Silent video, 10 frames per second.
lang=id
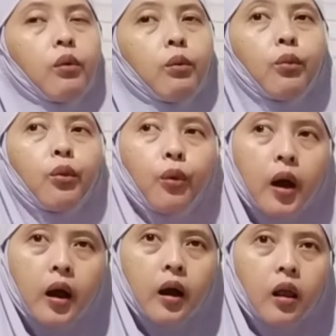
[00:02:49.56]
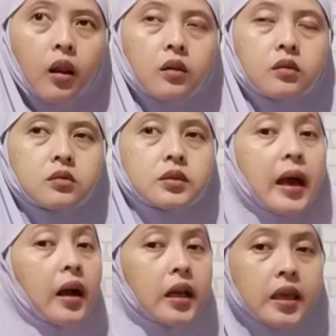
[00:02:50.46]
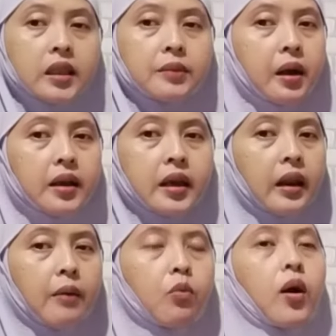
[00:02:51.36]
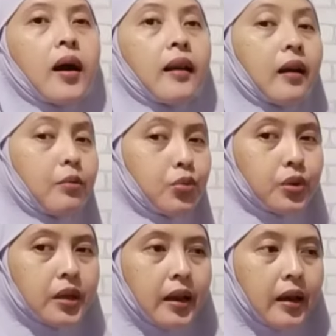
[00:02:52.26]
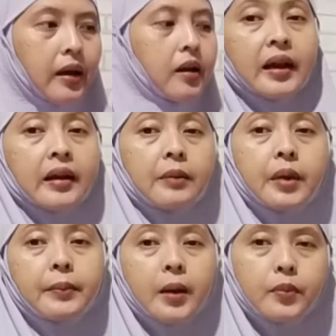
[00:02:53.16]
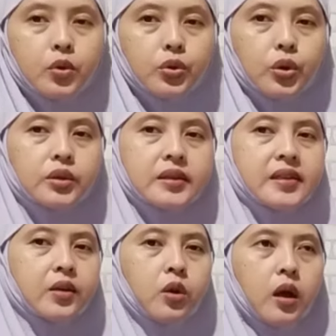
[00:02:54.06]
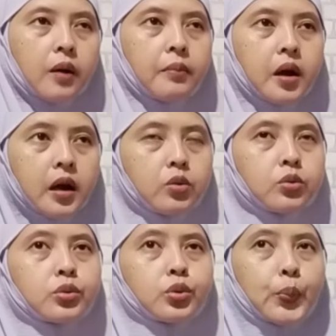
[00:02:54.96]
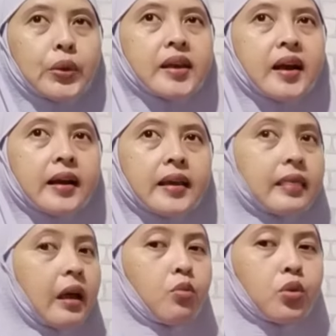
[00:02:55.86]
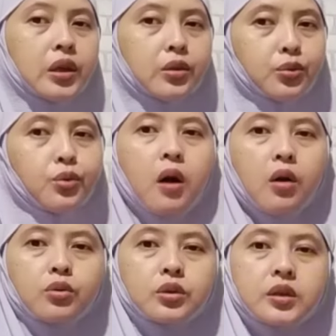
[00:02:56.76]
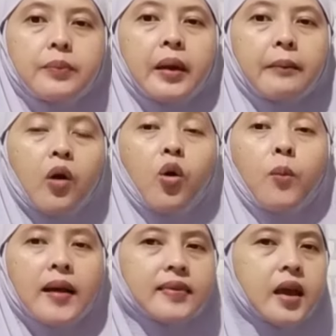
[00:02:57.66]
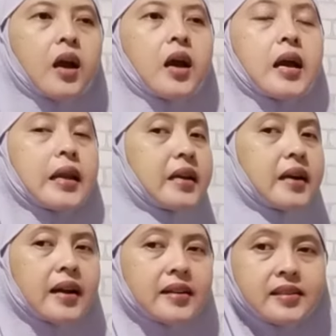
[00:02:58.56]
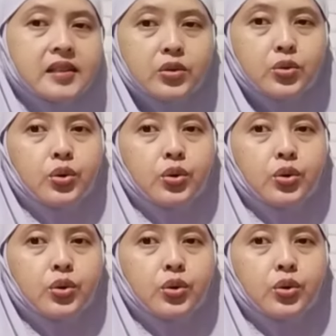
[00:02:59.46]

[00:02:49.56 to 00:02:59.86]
mual sakit di bagian lambung alhamdulillah karena memang menurut dokter Jaidul Akbar untuk penyakit lambung itu bagusnya memang obatnya dengan jeruk